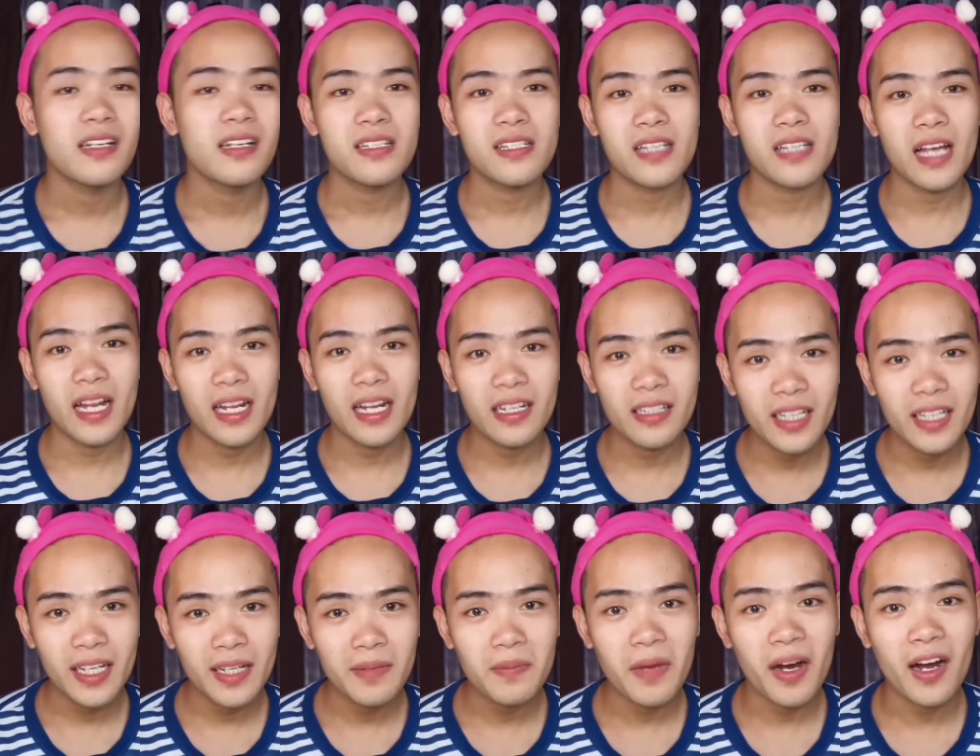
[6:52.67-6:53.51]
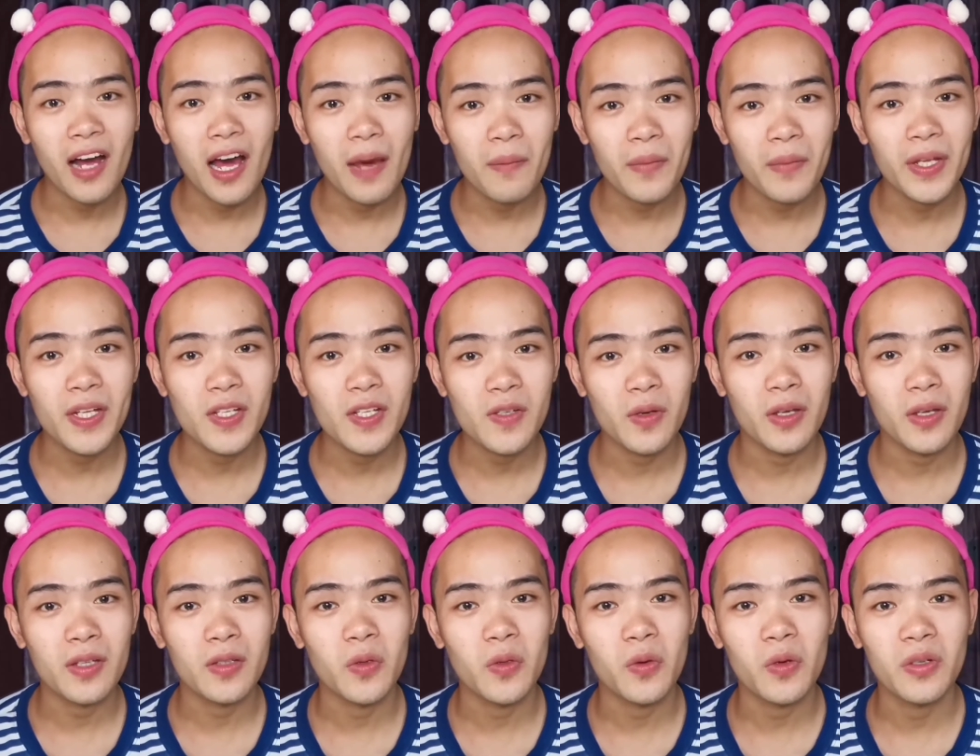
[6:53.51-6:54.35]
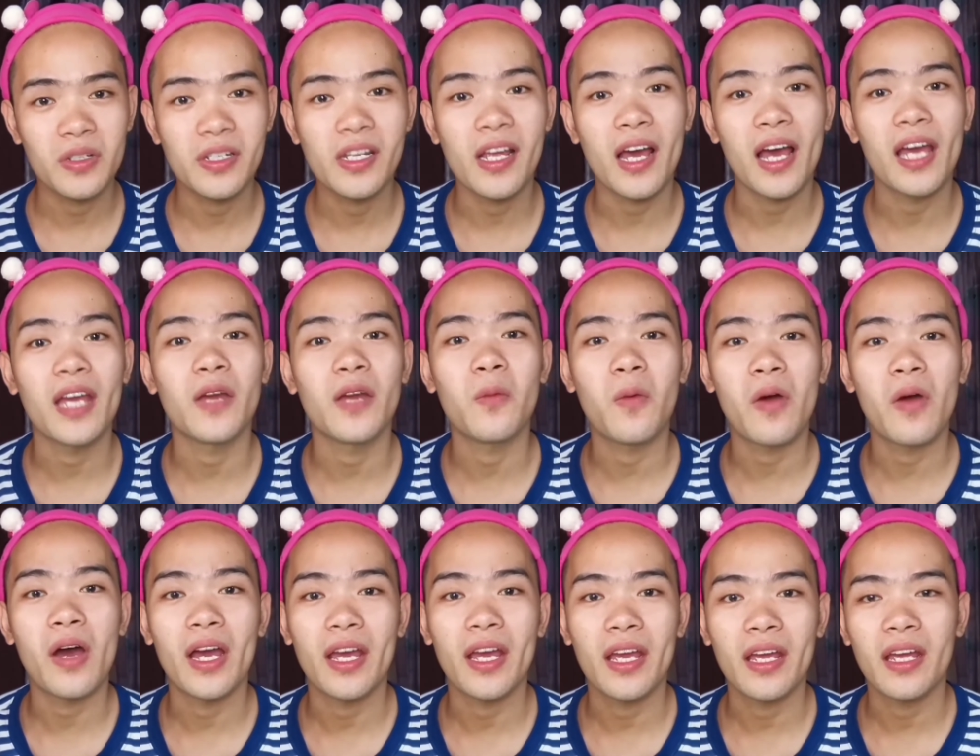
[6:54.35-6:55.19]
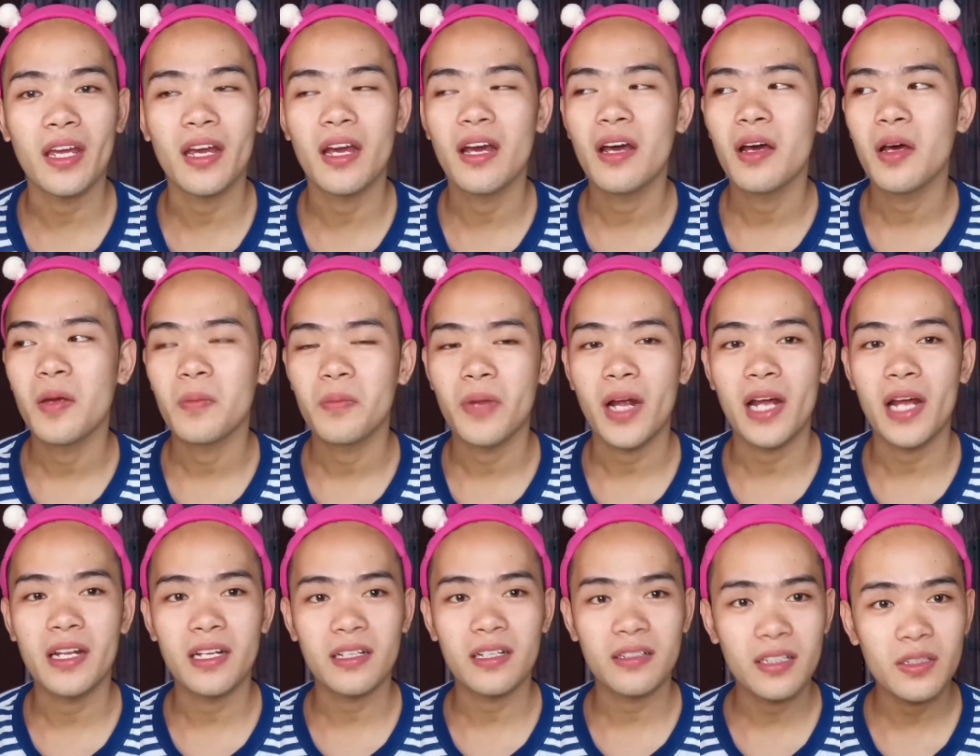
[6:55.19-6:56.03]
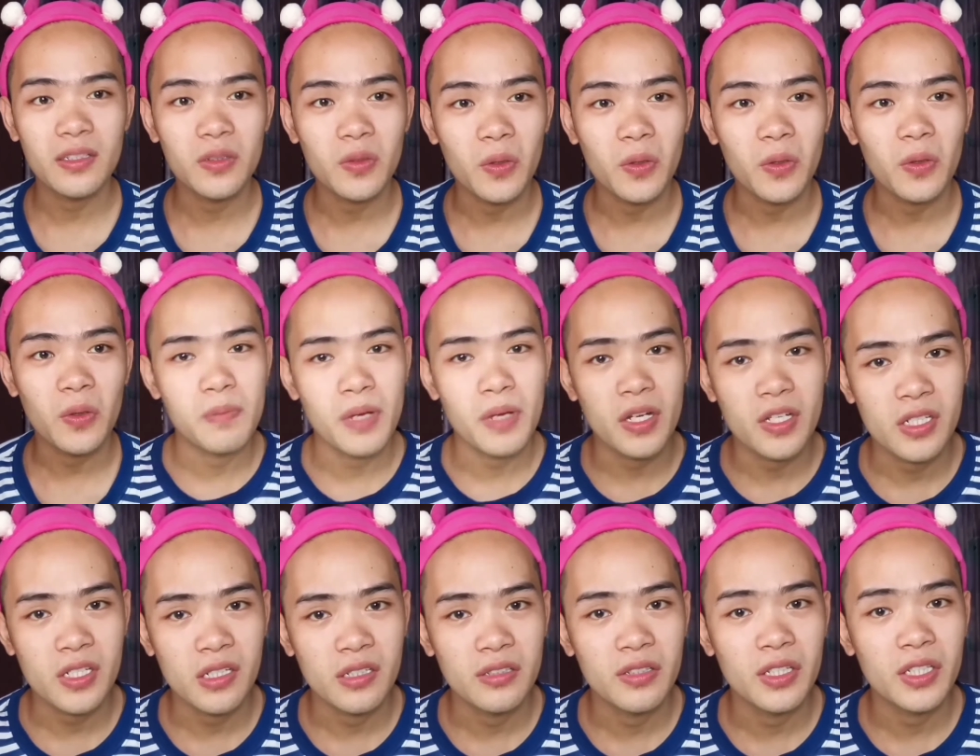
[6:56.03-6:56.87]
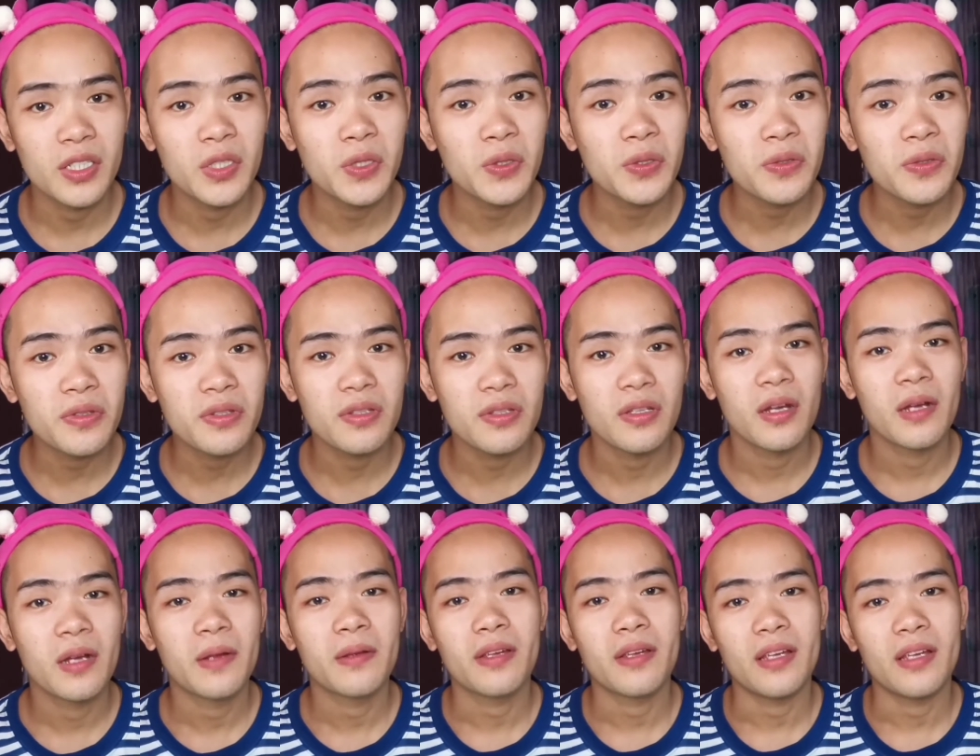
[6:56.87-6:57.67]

Sana din magamit nyo itong DIY product na to. Special the youth.